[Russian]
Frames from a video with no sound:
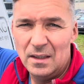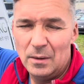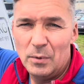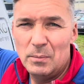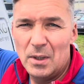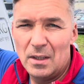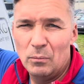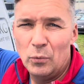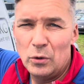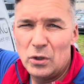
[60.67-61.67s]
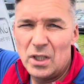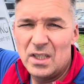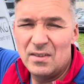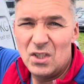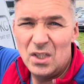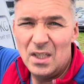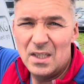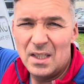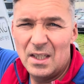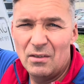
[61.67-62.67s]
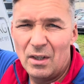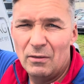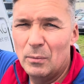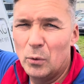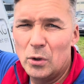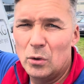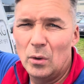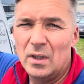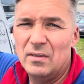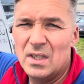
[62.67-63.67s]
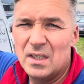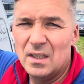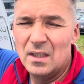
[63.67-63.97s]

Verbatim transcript: Например, путешествие 400 евро, а вы платите только 200.